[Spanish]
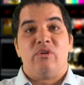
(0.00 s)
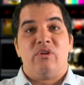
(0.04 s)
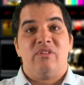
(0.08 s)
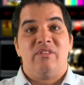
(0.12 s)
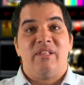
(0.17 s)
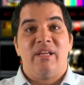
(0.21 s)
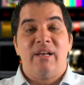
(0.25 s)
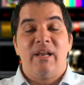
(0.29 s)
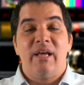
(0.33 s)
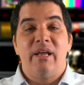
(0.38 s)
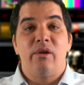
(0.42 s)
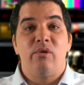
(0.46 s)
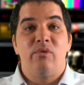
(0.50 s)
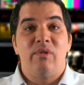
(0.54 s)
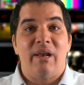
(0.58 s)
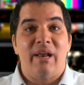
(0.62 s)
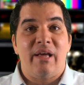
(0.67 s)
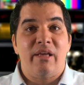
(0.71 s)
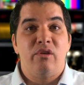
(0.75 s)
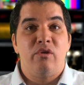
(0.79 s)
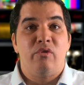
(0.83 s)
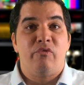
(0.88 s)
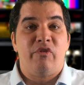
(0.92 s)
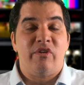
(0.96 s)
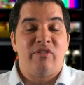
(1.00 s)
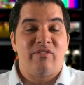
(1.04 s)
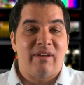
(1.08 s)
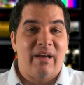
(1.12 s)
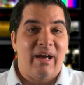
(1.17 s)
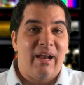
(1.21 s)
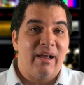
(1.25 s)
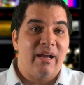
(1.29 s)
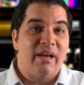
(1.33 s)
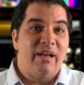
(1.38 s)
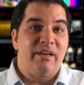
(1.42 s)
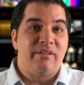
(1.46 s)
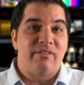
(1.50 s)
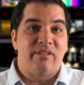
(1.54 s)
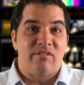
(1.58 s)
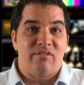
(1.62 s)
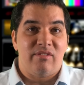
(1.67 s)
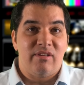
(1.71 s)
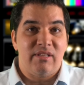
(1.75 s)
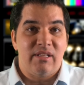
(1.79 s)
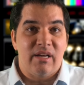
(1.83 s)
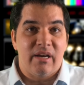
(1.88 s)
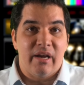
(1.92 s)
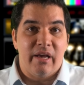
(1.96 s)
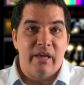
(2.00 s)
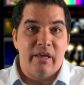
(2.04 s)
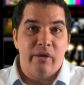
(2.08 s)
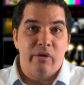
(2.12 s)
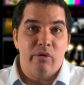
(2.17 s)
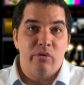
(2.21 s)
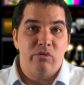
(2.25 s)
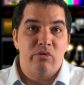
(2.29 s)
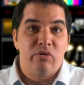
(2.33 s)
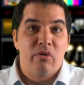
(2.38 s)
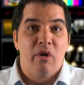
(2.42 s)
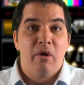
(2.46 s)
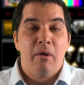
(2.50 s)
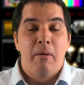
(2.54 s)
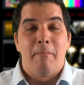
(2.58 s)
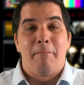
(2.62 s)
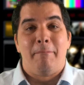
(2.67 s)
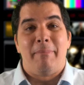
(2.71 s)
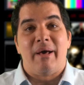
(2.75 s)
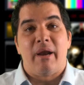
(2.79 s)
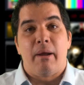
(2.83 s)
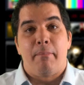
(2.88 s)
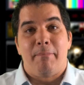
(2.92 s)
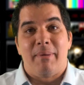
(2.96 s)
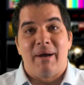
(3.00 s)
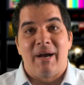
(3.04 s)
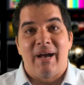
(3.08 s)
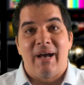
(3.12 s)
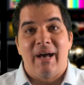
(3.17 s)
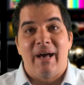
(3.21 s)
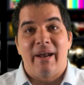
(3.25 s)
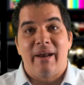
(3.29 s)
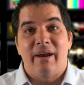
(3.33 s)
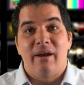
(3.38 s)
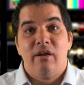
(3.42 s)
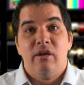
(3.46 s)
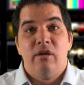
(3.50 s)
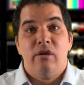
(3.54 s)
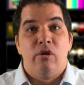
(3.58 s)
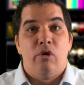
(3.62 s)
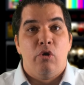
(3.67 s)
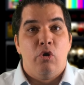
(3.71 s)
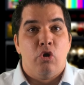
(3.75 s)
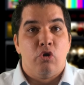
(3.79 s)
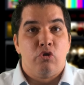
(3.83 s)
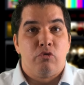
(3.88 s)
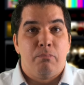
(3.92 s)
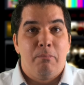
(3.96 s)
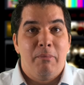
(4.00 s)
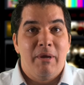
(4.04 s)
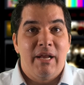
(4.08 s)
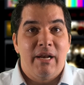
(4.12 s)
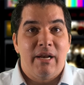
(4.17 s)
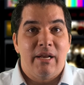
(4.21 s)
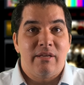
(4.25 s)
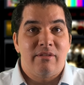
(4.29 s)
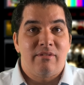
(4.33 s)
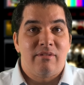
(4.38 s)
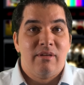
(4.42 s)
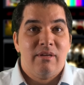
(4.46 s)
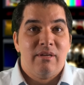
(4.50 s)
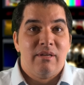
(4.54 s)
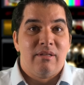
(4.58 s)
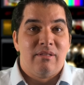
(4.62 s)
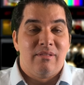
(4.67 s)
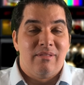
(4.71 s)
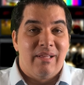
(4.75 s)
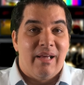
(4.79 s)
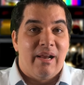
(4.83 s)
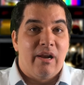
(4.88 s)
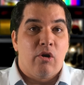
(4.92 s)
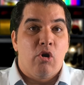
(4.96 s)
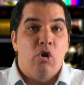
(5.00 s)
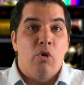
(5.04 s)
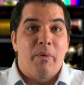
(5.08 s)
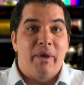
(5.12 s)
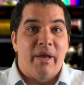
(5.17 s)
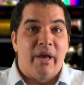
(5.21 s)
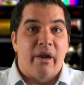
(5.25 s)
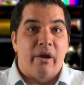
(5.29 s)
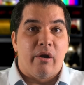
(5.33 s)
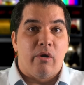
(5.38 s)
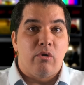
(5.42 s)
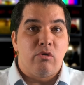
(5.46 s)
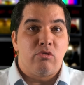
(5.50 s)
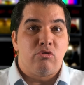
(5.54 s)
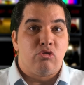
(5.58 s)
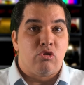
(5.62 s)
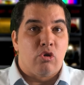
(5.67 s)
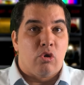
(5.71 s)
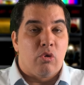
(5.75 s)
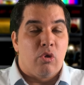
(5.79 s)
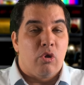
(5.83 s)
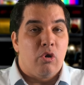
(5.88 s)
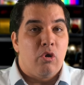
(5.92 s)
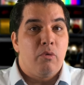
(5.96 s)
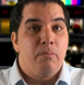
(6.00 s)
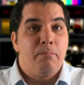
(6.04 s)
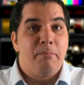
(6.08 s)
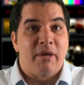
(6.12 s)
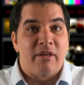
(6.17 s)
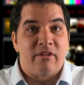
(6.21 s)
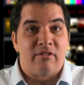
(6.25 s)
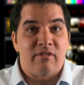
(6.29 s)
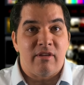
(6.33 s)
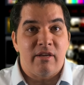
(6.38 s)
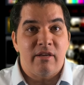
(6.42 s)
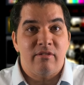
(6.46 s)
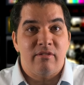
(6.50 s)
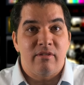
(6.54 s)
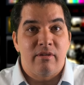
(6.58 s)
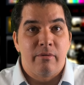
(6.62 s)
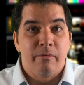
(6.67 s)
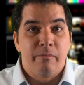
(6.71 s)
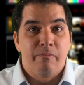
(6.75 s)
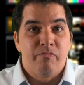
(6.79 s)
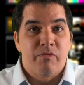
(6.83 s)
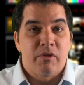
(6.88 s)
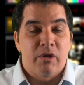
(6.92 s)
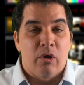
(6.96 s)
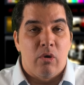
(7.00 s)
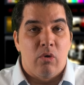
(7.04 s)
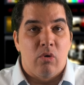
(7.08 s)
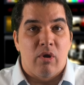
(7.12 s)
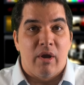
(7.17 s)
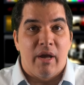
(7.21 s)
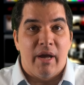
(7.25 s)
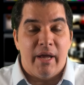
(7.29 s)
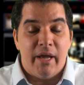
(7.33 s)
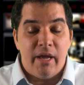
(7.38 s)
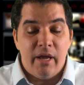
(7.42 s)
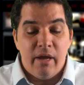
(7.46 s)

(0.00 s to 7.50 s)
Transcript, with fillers: El dinero del año fiscal que necesitan ellos para pagar los biles del gobierno todos los meses, ¿ok?